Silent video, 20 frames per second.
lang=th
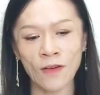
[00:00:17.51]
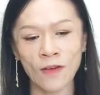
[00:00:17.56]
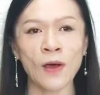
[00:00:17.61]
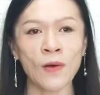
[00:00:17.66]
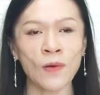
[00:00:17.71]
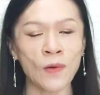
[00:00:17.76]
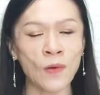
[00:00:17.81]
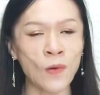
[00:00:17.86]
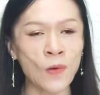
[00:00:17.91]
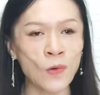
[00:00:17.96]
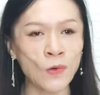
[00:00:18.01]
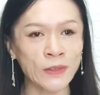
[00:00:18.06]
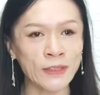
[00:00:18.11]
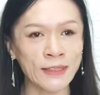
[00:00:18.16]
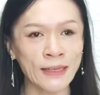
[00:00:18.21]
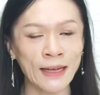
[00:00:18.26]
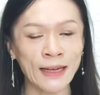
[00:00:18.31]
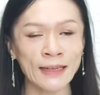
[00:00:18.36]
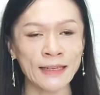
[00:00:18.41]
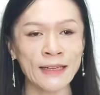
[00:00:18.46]
ของคู
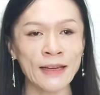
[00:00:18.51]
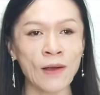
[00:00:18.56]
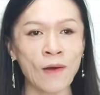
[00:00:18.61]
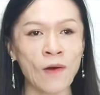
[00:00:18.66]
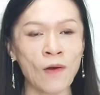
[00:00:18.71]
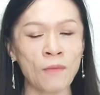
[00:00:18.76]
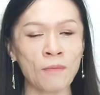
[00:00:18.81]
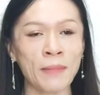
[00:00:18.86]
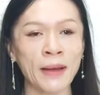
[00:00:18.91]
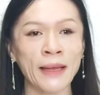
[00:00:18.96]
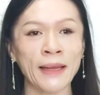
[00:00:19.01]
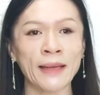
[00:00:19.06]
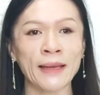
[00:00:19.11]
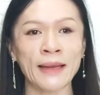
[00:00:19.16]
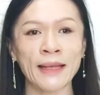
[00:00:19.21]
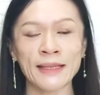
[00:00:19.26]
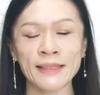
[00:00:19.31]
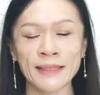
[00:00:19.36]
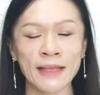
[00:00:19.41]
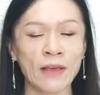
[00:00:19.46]
ชั่นที่ออกใหม่
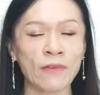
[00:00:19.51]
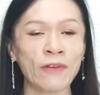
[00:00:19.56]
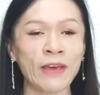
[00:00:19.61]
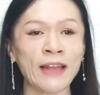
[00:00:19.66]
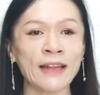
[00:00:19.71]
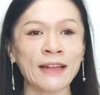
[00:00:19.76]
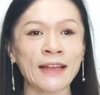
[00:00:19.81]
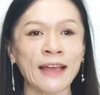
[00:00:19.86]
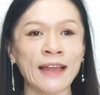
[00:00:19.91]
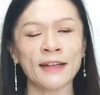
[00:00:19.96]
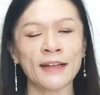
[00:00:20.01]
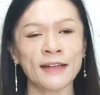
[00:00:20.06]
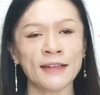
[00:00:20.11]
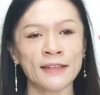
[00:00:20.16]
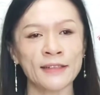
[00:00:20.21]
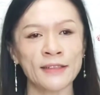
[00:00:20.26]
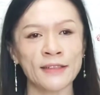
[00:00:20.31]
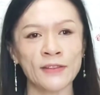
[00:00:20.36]
ในเซเว่นกันนะ